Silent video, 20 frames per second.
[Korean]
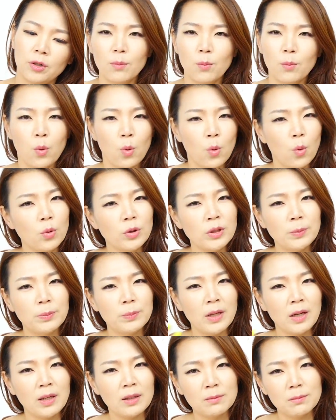보고
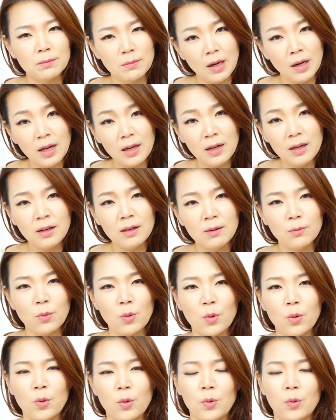싶다는 말,
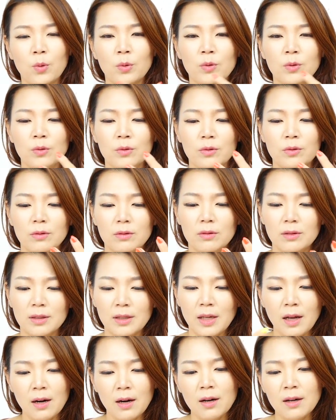뭐
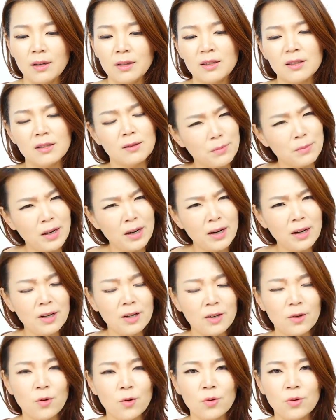사랑하는 말
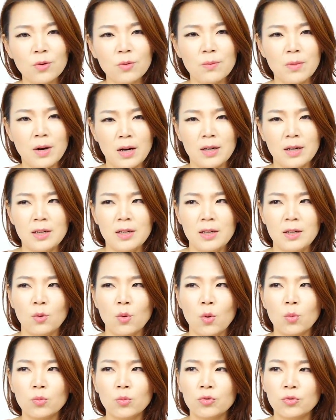이런 말이
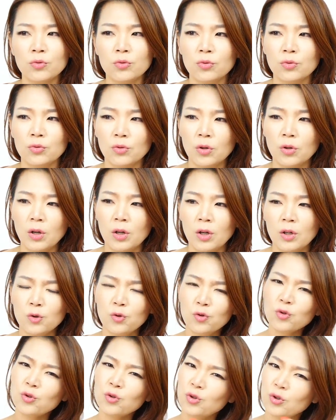너무
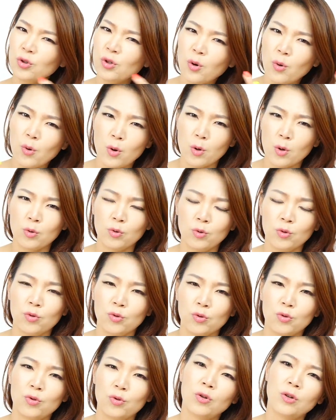
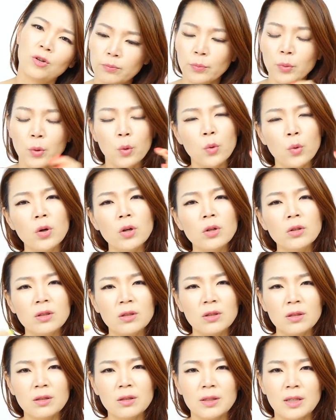쑥스러웠고
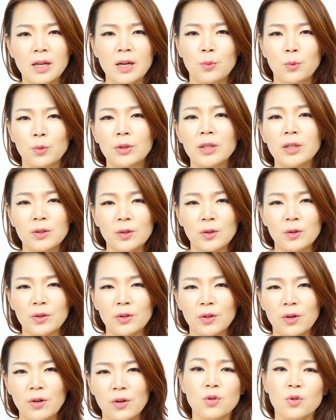표현을 잘 못했었어요.